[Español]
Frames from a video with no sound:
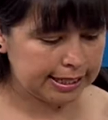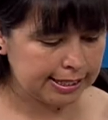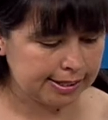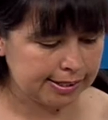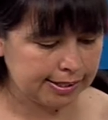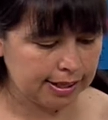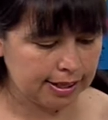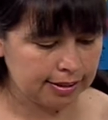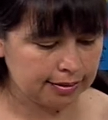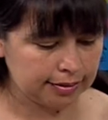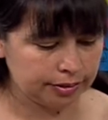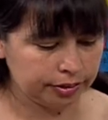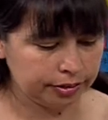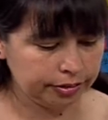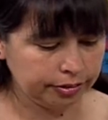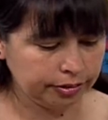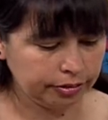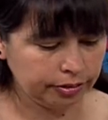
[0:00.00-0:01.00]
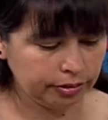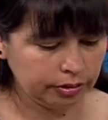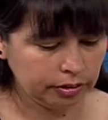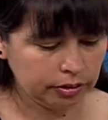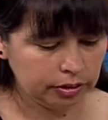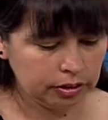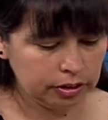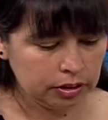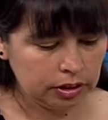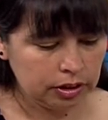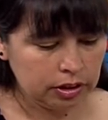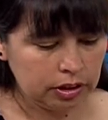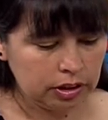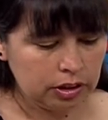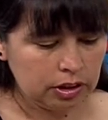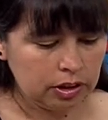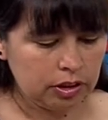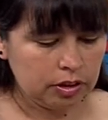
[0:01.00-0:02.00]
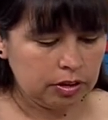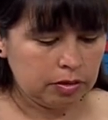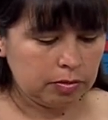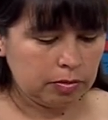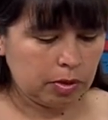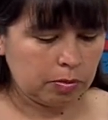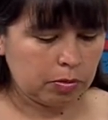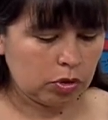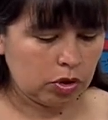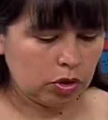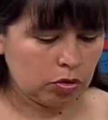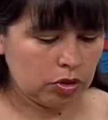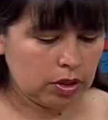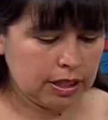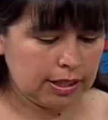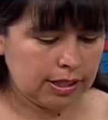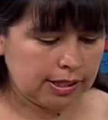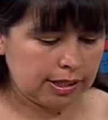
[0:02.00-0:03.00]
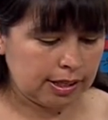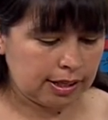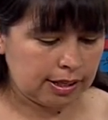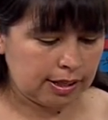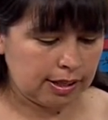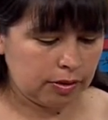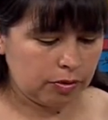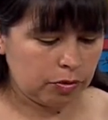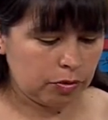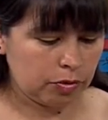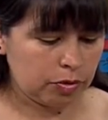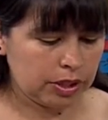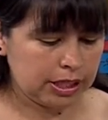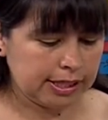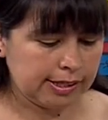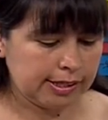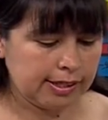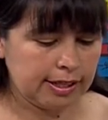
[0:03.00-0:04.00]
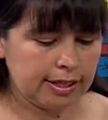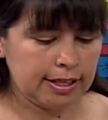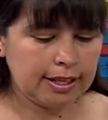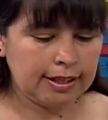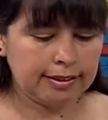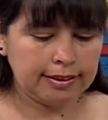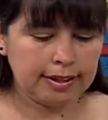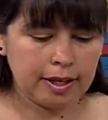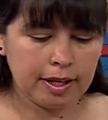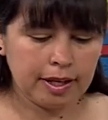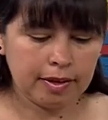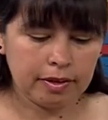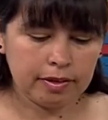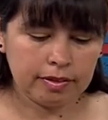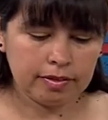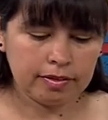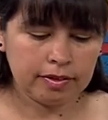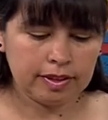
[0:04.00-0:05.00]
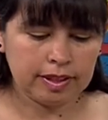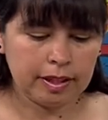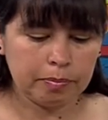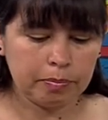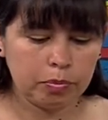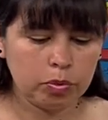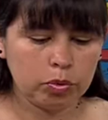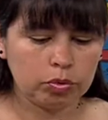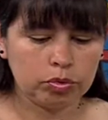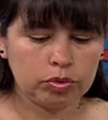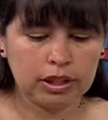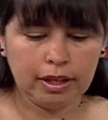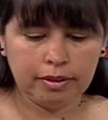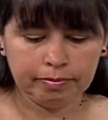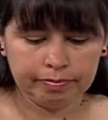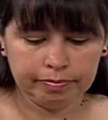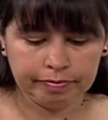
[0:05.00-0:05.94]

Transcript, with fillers: el centro. Vamos a utilizar un estilete de punta.